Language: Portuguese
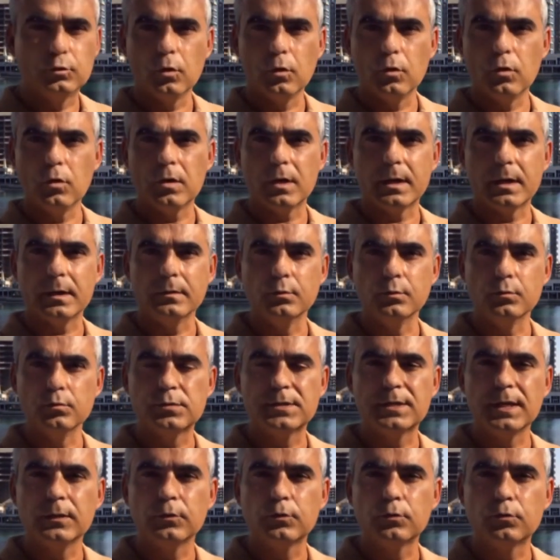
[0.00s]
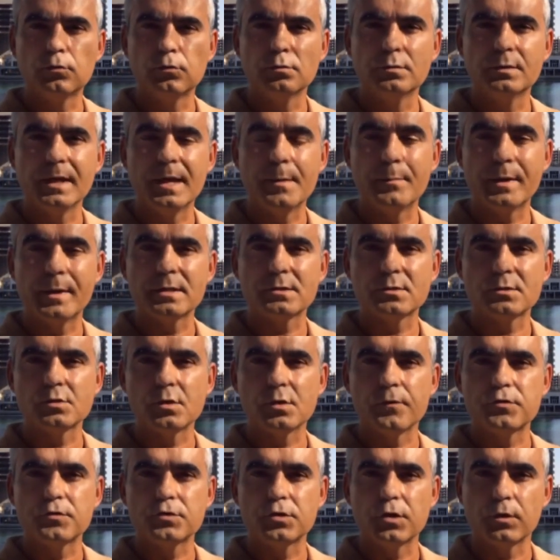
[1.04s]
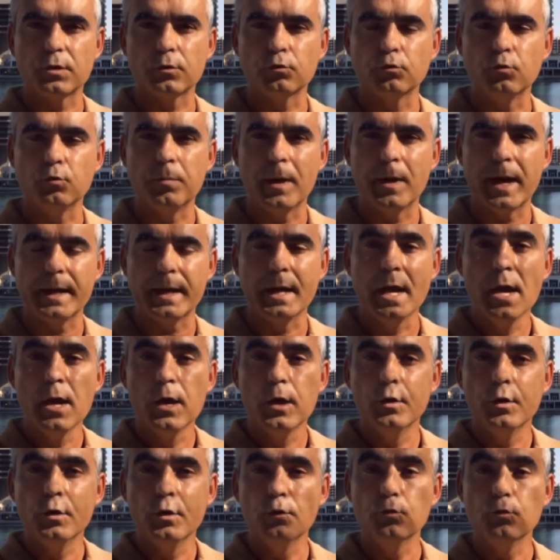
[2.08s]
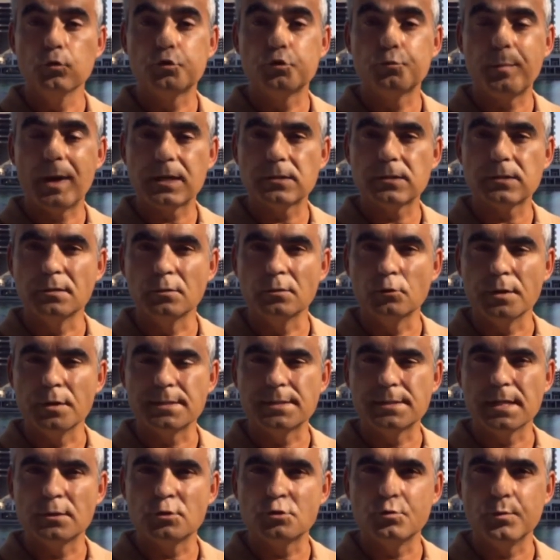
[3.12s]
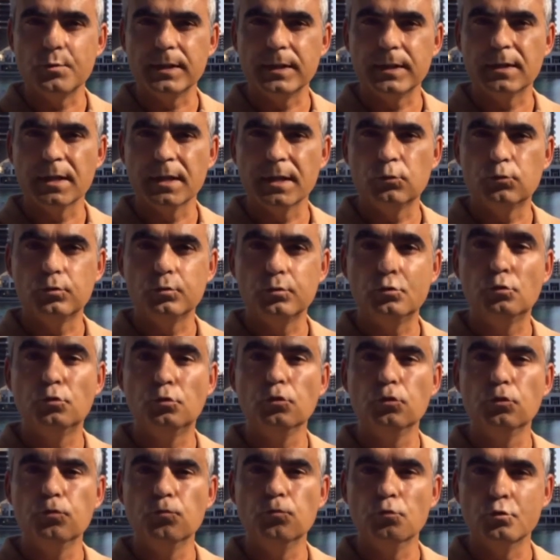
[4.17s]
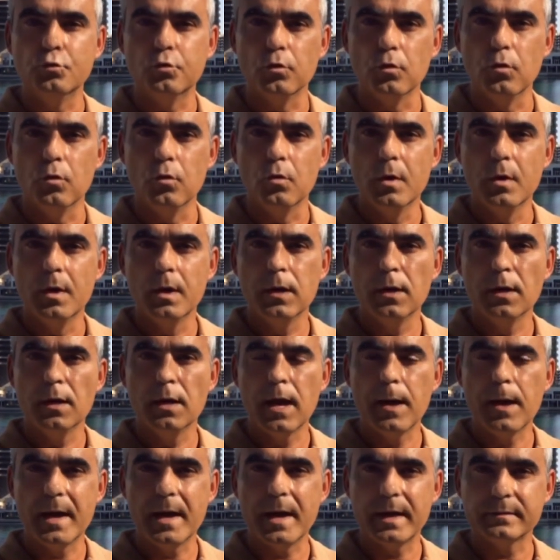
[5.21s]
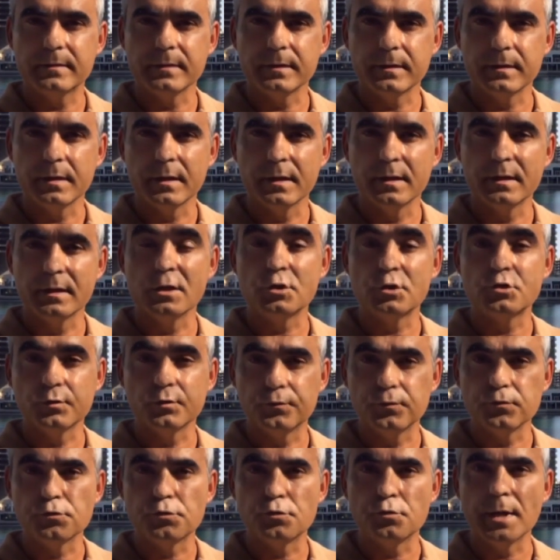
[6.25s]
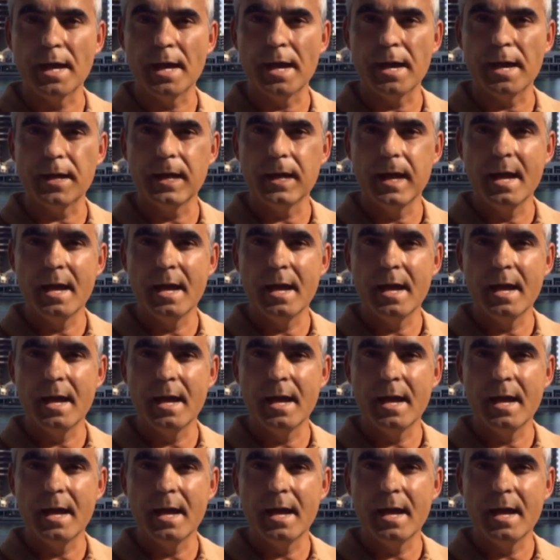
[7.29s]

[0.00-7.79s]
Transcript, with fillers: torre no centro de empresas offshore do Dubai. No espaço de dois anos, no entanto, tudo mudou. A Matter deixou de funcionar,